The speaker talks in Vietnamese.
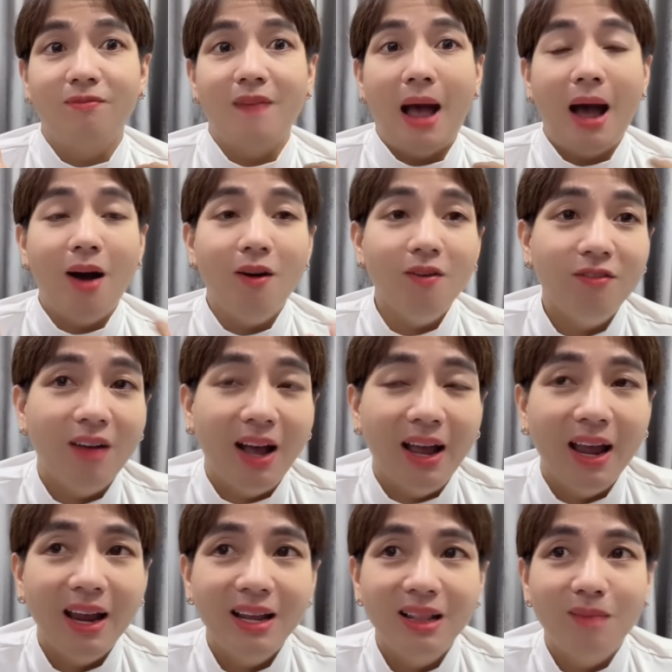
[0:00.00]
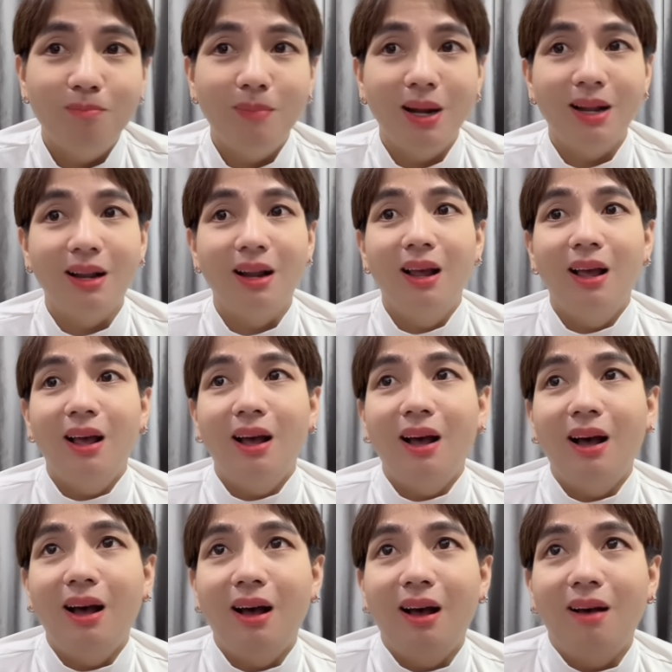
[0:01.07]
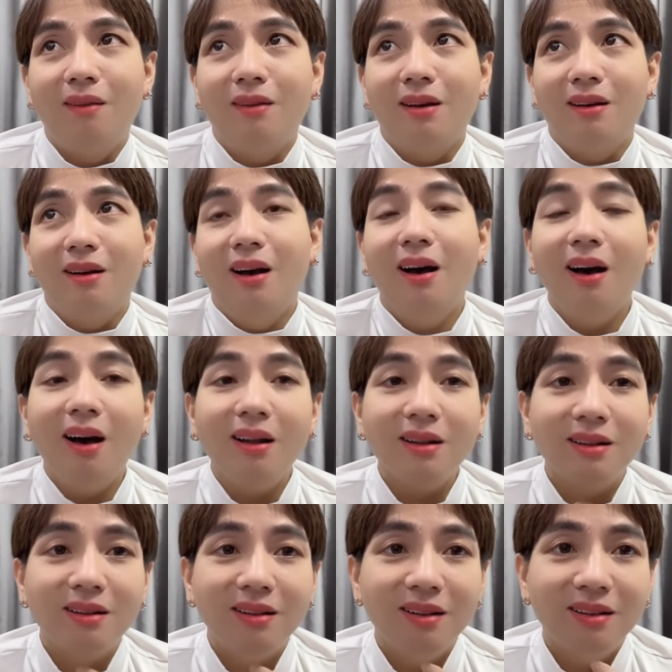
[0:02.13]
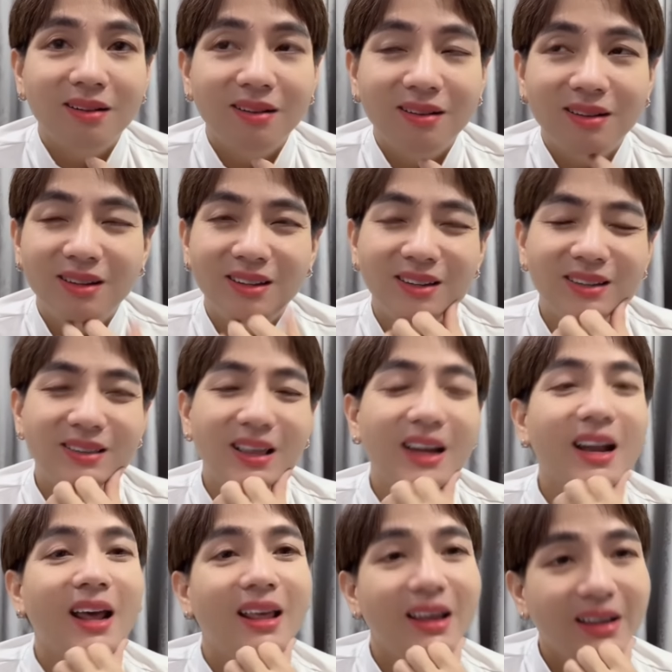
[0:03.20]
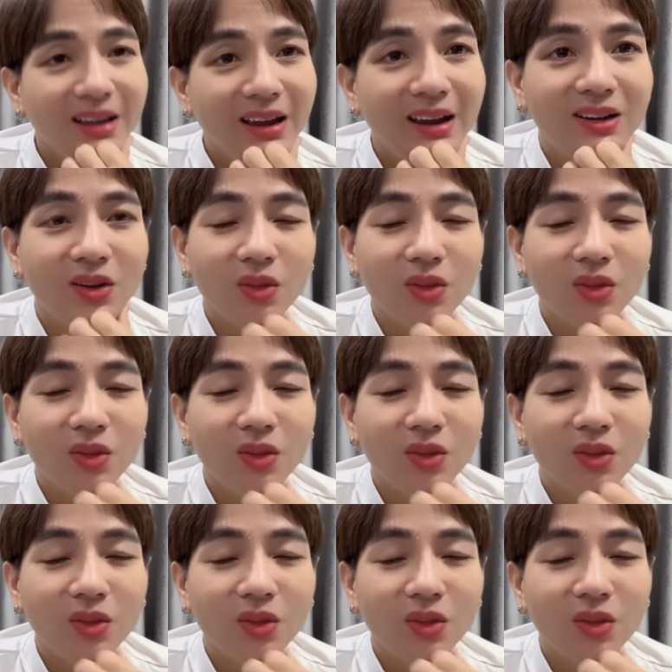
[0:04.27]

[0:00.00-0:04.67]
bảo vệ hay là mình uh, hết thế này thế kia